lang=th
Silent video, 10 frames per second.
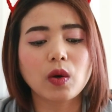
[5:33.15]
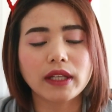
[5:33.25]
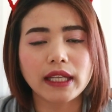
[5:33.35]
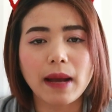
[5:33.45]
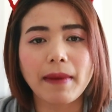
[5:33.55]
คน
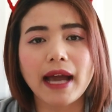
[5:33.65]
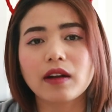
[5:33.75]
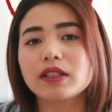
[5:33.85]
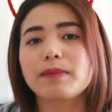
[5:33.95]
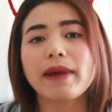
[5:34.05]
ที่ทำงาน
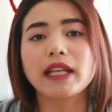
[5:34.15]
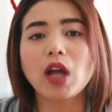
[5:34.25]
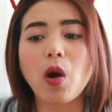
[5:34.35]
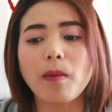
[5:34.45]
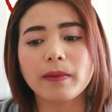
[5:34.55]
ก็จะเป็น
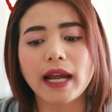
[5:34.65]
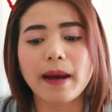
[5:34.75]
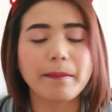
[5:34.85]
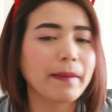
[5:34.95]
ทอมนะคะ